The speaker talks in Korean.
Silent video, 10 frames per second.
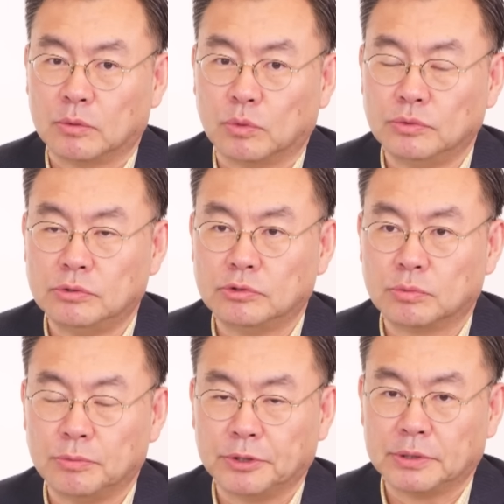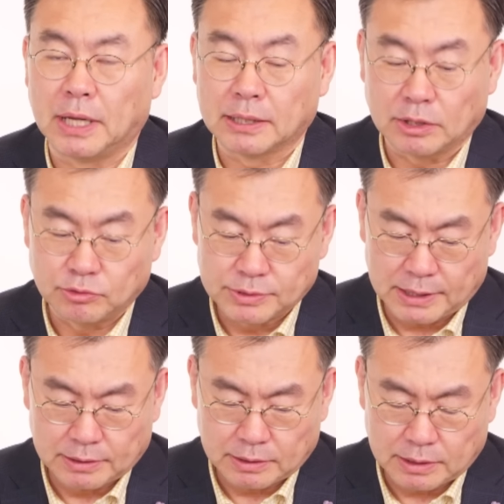오늘도 보면 아까도
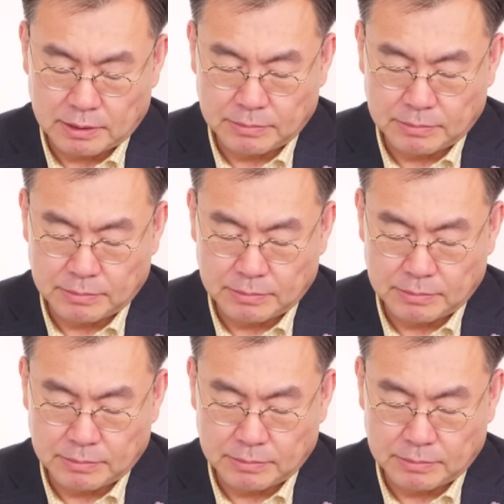잠깐